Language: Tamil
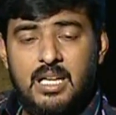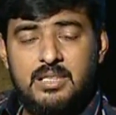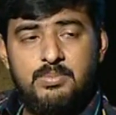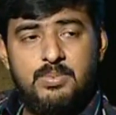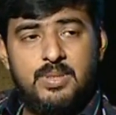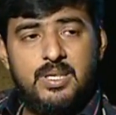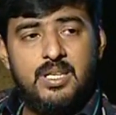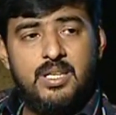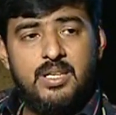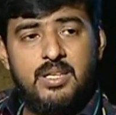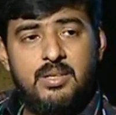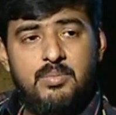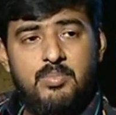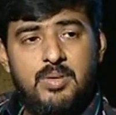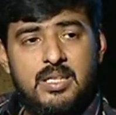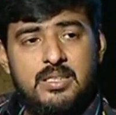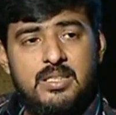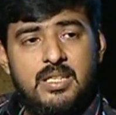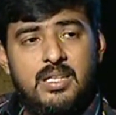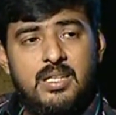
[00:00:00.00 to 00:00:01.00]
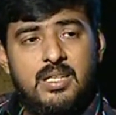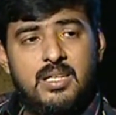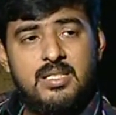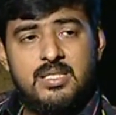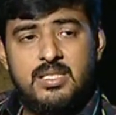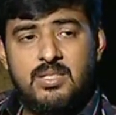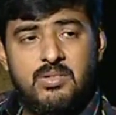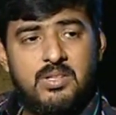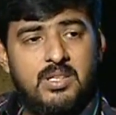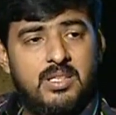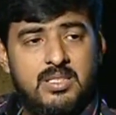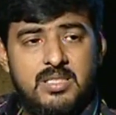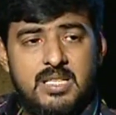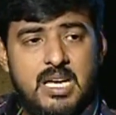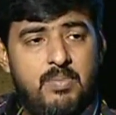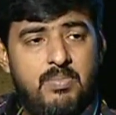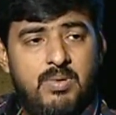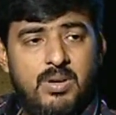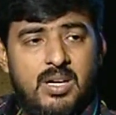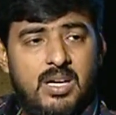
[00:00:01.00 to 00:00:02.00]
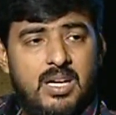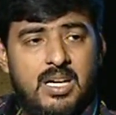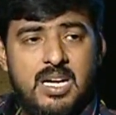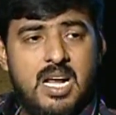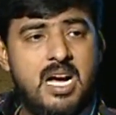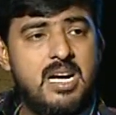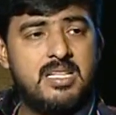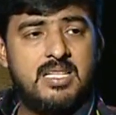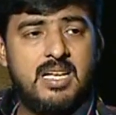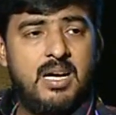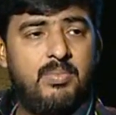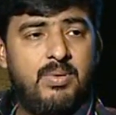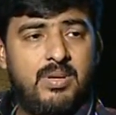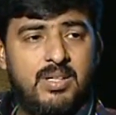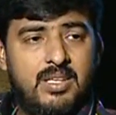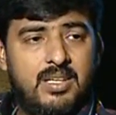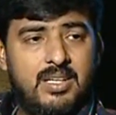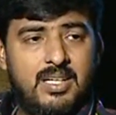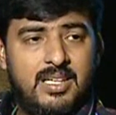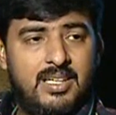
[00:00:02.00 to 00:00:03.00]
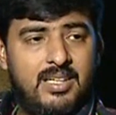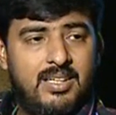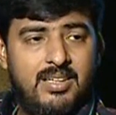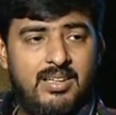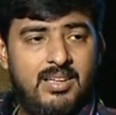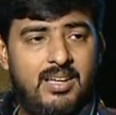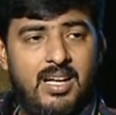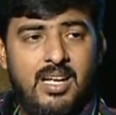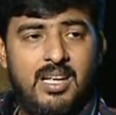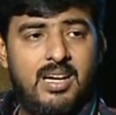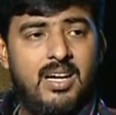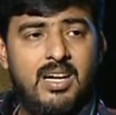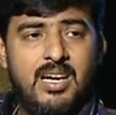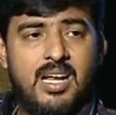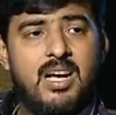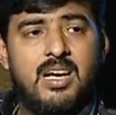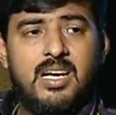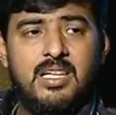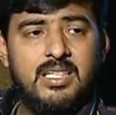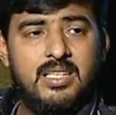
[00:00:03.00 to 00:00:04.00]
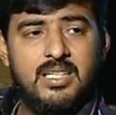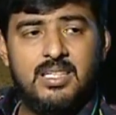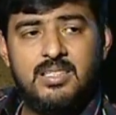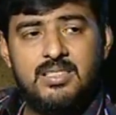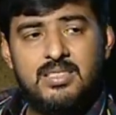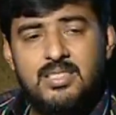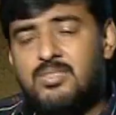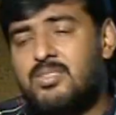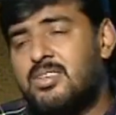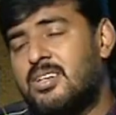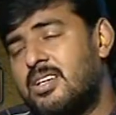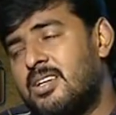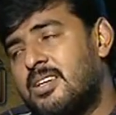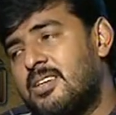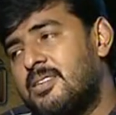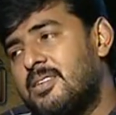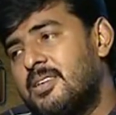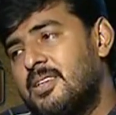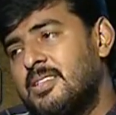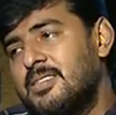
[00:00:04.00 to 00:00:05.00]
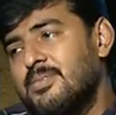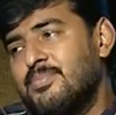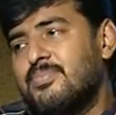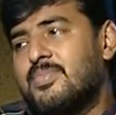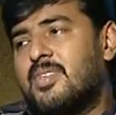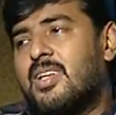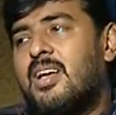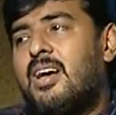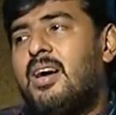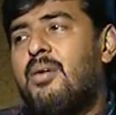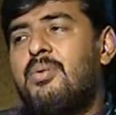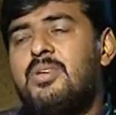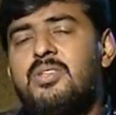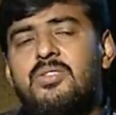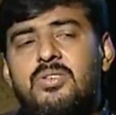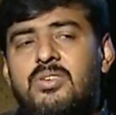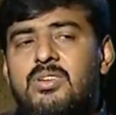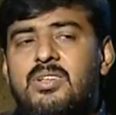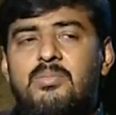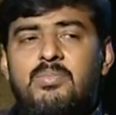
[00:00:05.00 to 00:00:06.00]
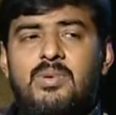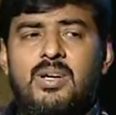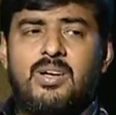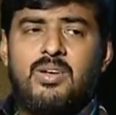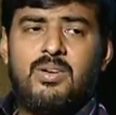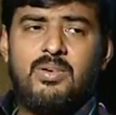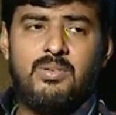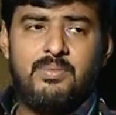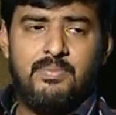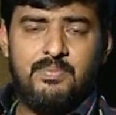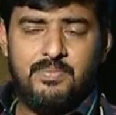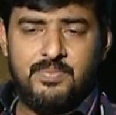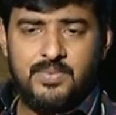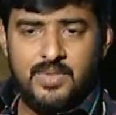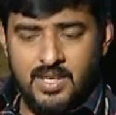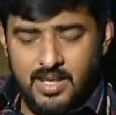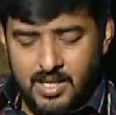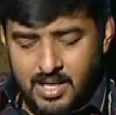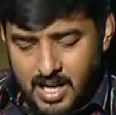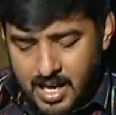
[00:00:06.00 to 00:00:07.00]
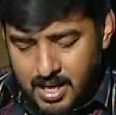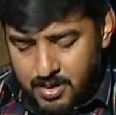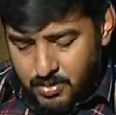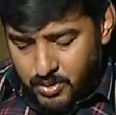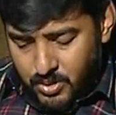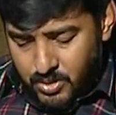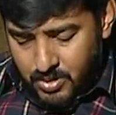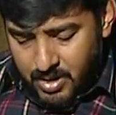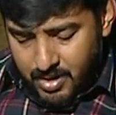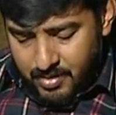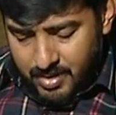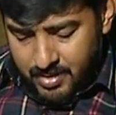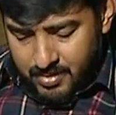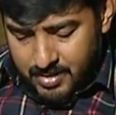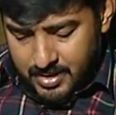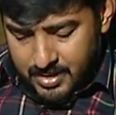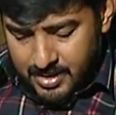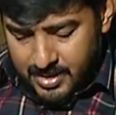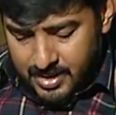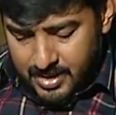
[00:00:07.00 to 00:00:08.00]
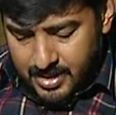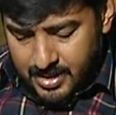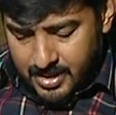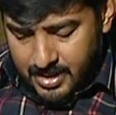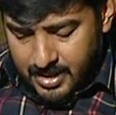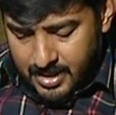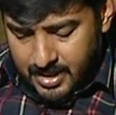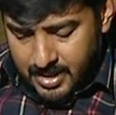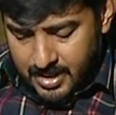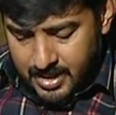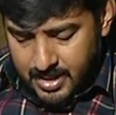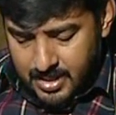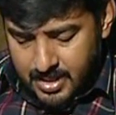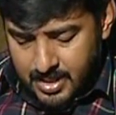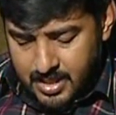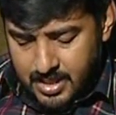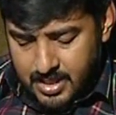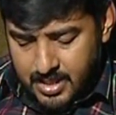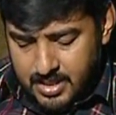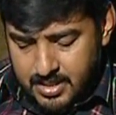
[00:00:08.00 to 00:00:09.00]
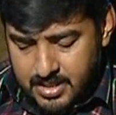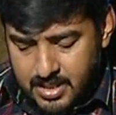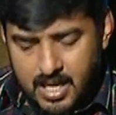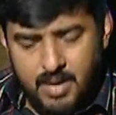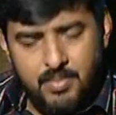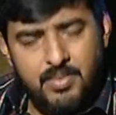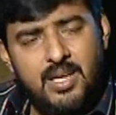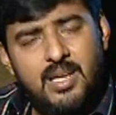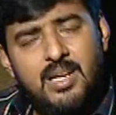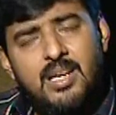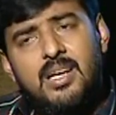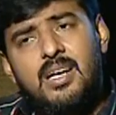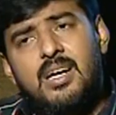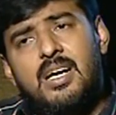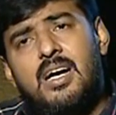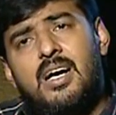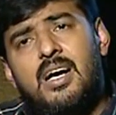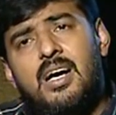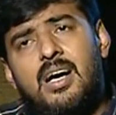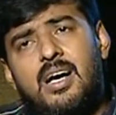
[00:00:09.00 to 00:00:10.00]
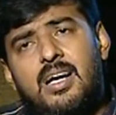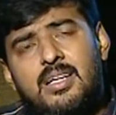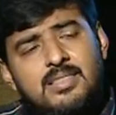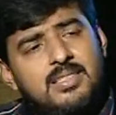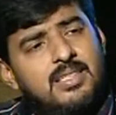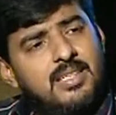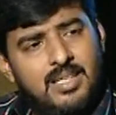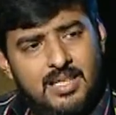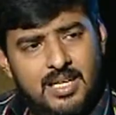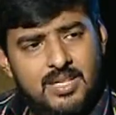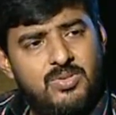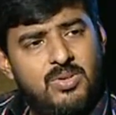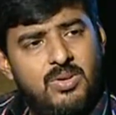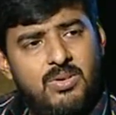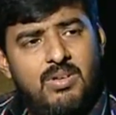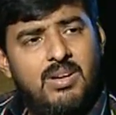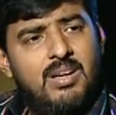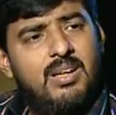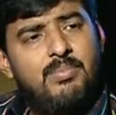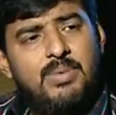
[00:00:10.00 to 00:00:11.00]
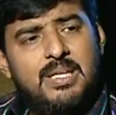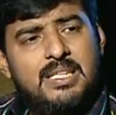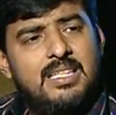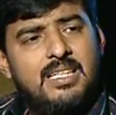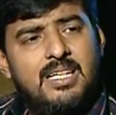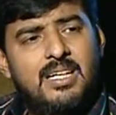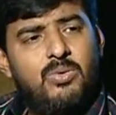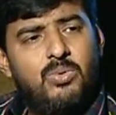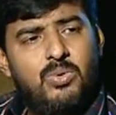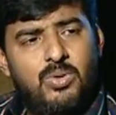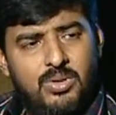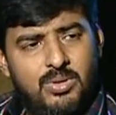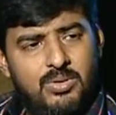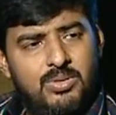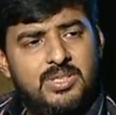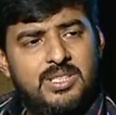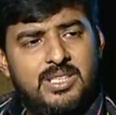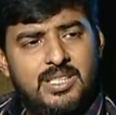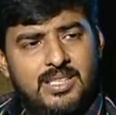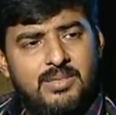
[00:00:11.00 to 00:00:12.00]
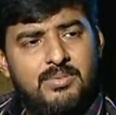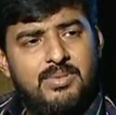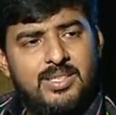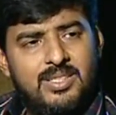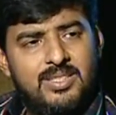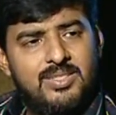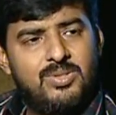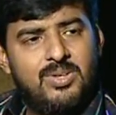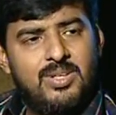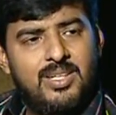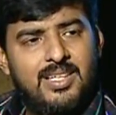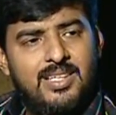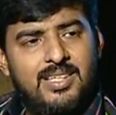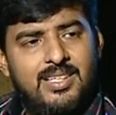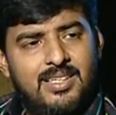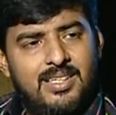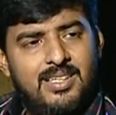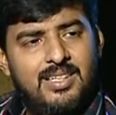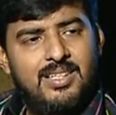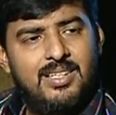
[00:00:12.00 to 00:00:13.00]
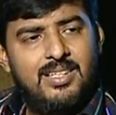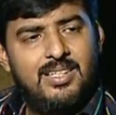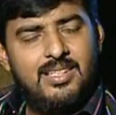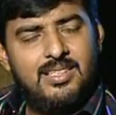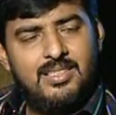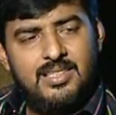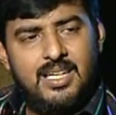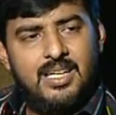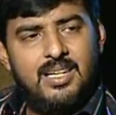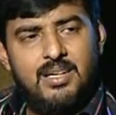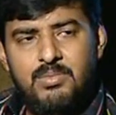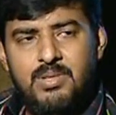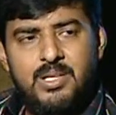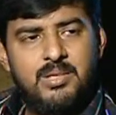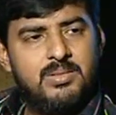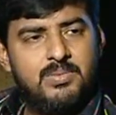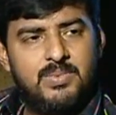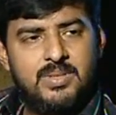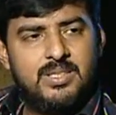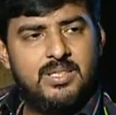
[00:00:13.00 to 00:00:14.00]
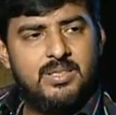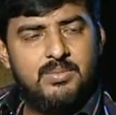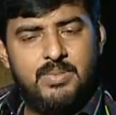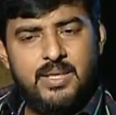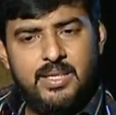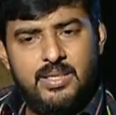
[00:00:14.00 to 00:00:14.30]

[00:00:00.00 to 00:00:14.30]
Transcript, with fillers: அதுபடி பார்த்தா கிறிஸ்தவர்கள் சாப்பிட்றாங்க நாங்கள் சாப்பிட்றதில்ல அதனால் நாங்கள் அதிக கிறிஸ்தவர்கள் அப்படின்னு சொல்கிறத பார்க்குறோம் ஆனால் பொதுவாகவே வந்து இஸ்லாமிய அறிஞர்கள் நான் சொல்லுவேன் பார்த்தீங்களா ஒரு விஷயத்தை மட்டும் சொல்லிக்கிட்டு தங்களை மேன்மைப்படுத்த